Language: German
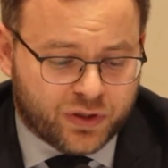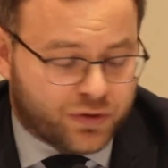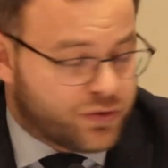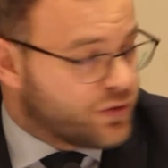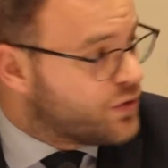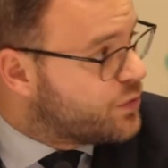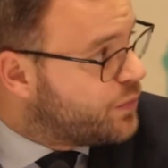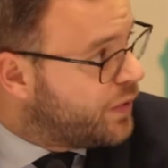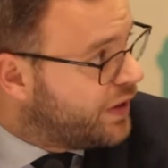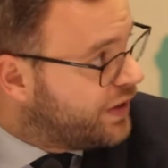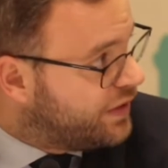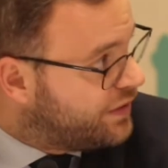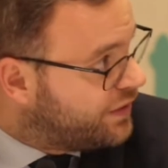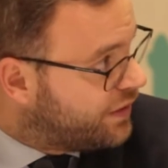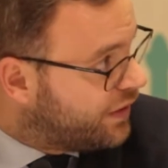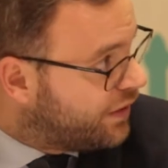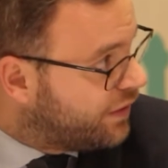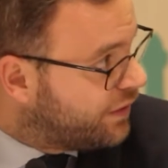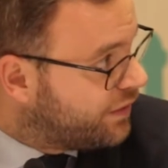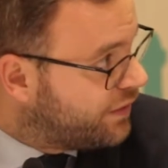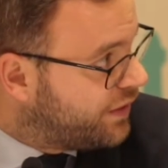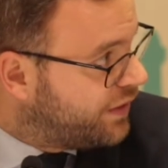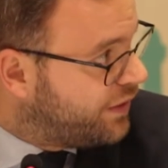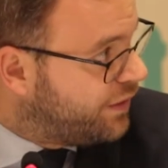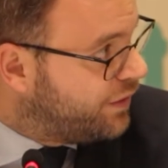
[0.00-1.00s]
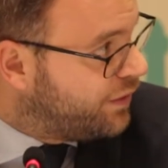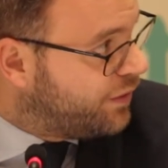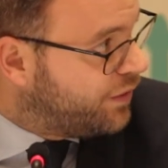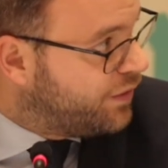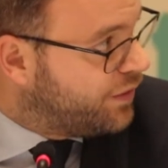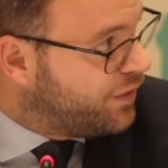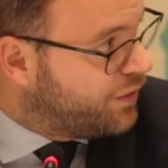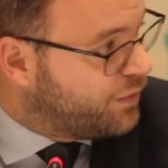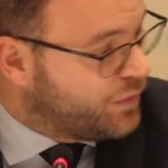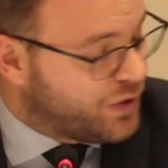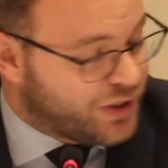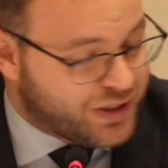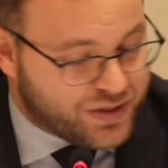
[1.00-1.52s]
Und da habe ich auch
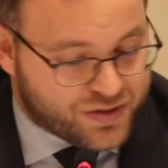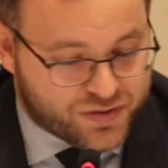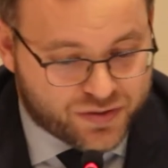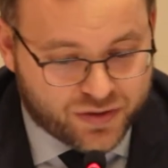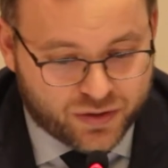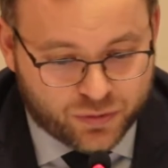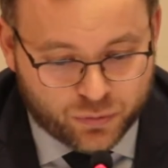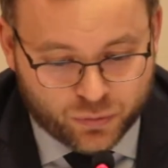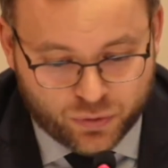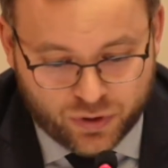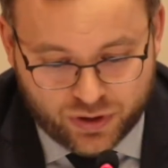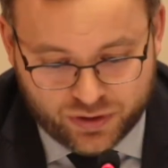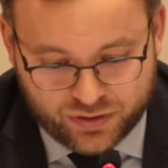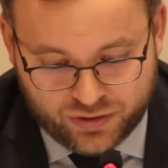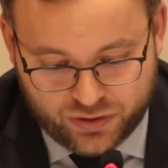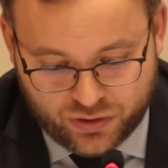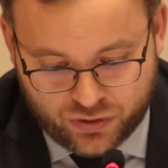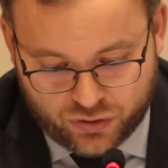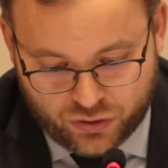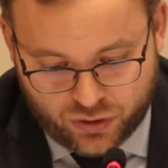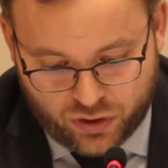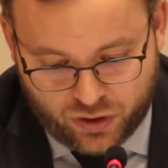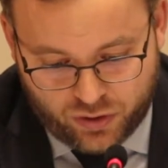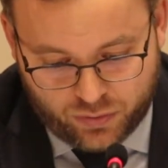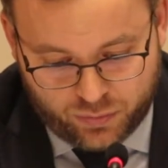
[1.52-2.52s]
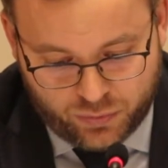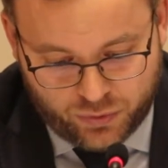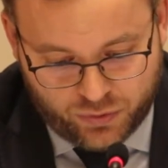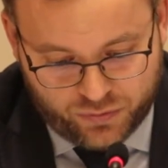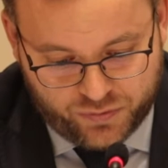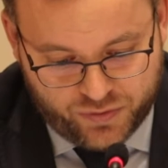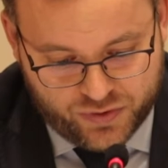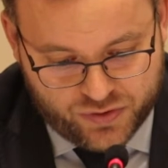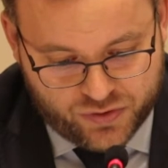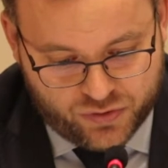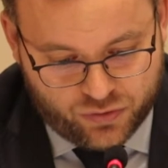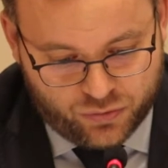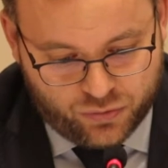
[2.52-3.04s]
einiges zusammengeschrieben,
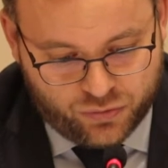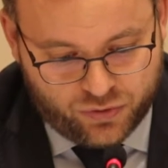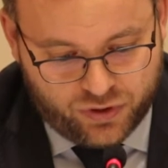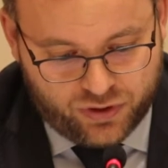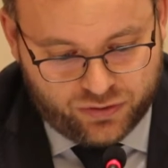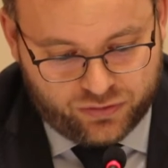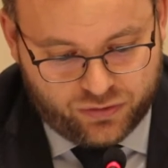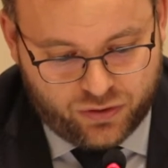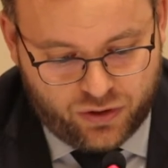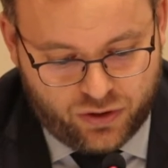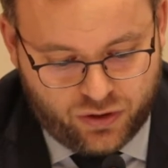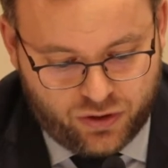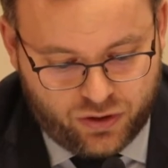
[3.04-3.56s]
solange ich